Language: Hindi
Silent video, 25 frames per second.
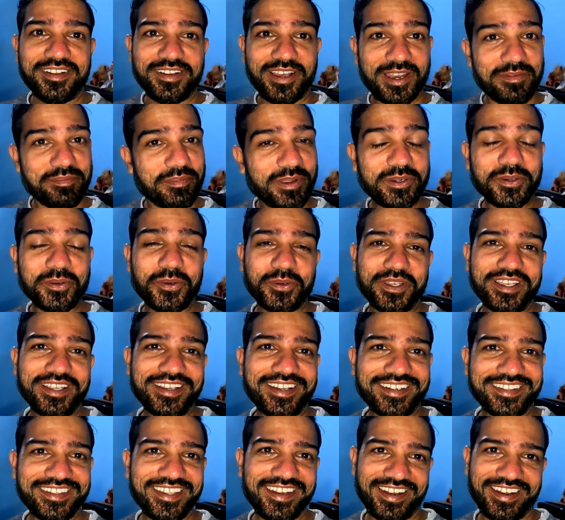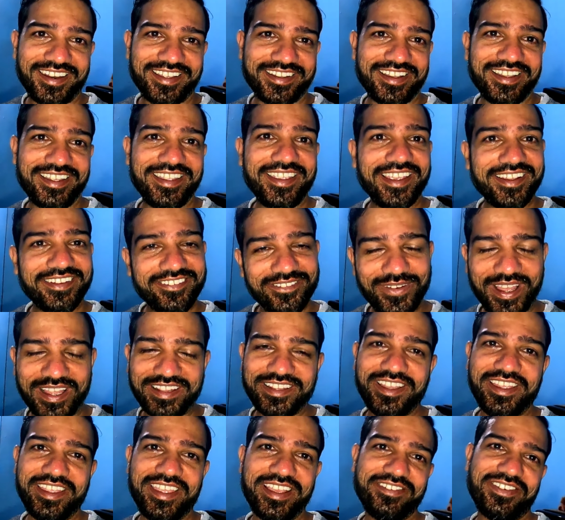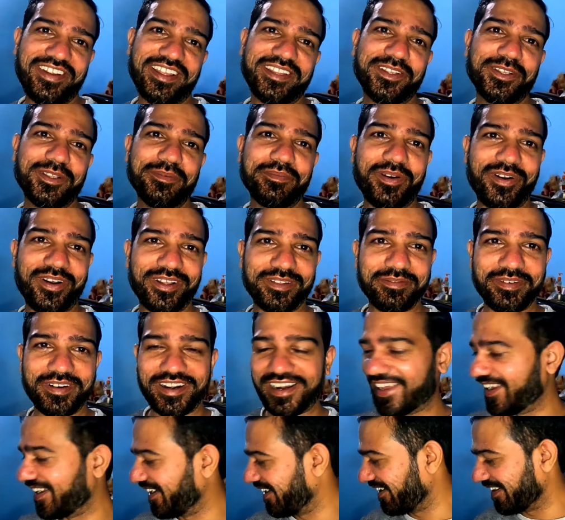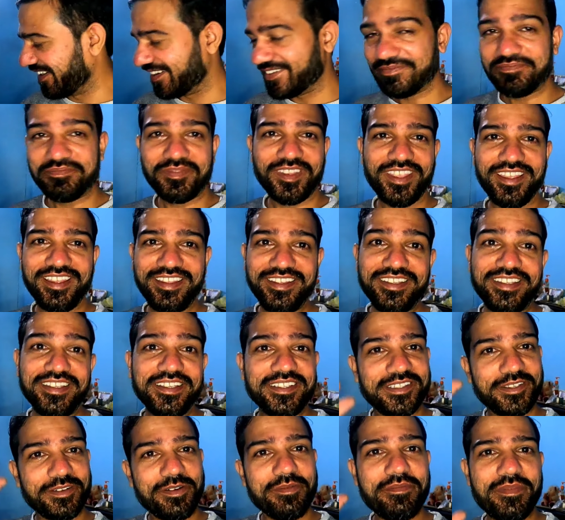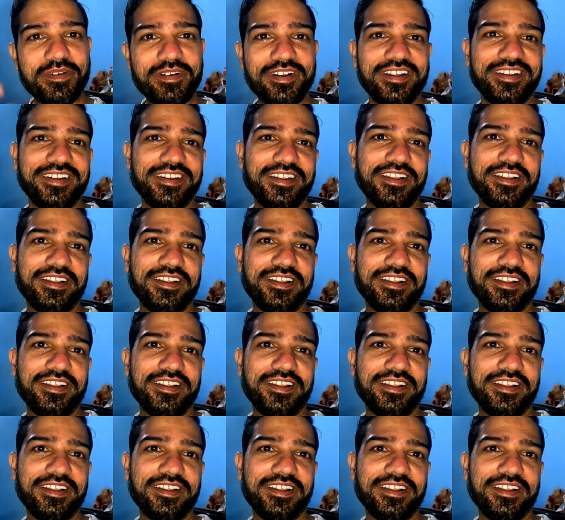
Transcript: घर पर कुकिंग करते रहने का एक फायदा एक फ़ायदा तो बहुत बड़ा है यार जब हम